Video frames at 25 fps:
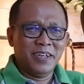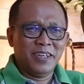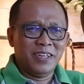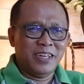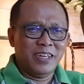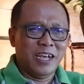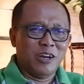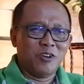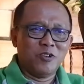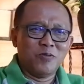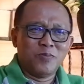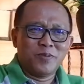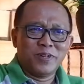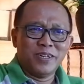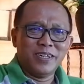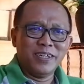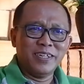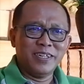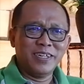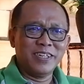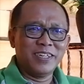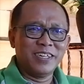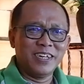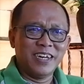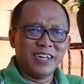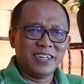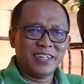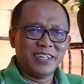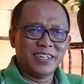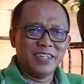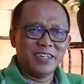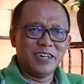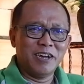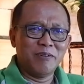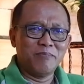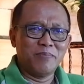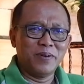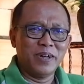Yakub sendiri jelas
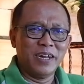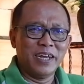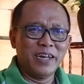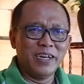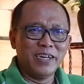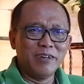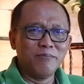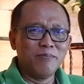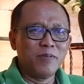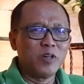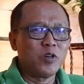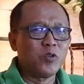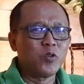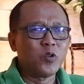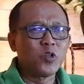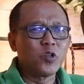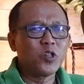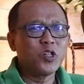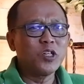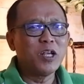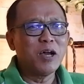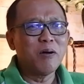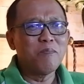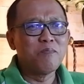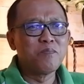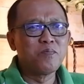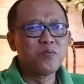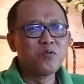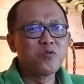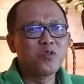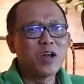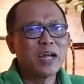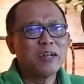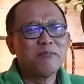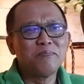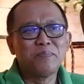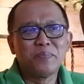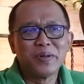tidak berani, menurutnya
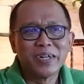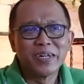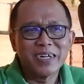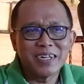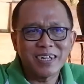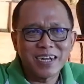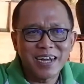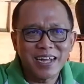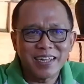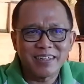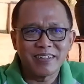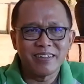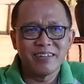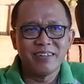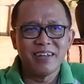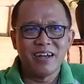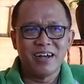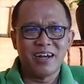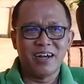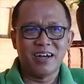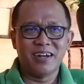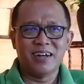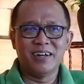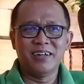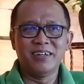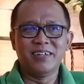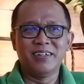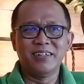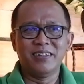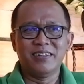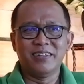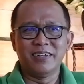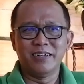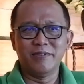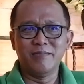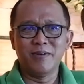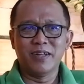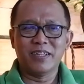bukan berkat yang akan
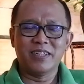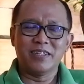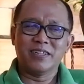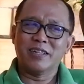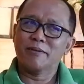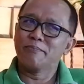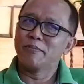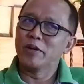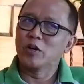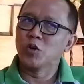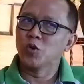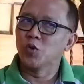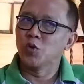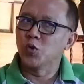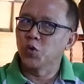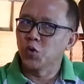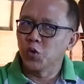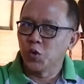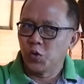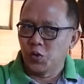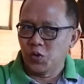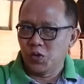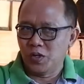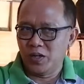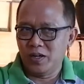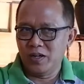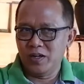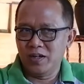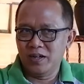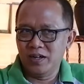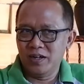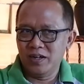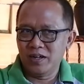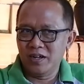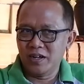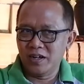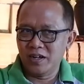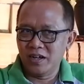diterima tetapi kutuk
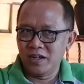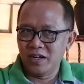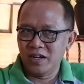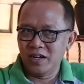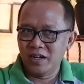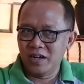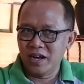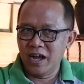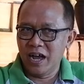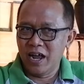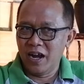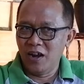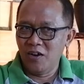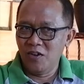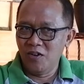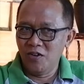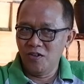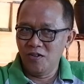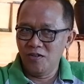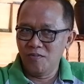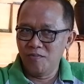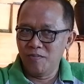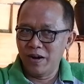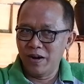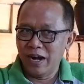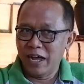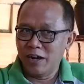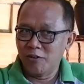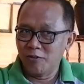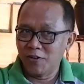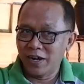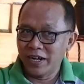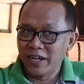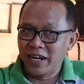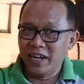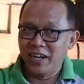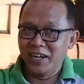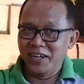kalau
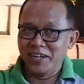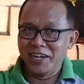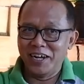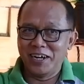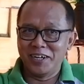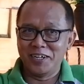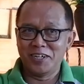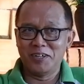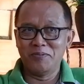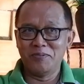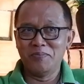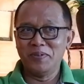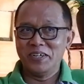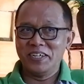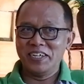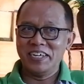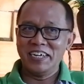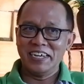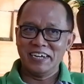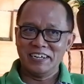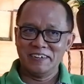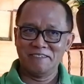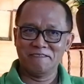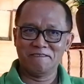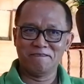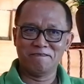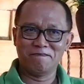melakukan hal yang demikian.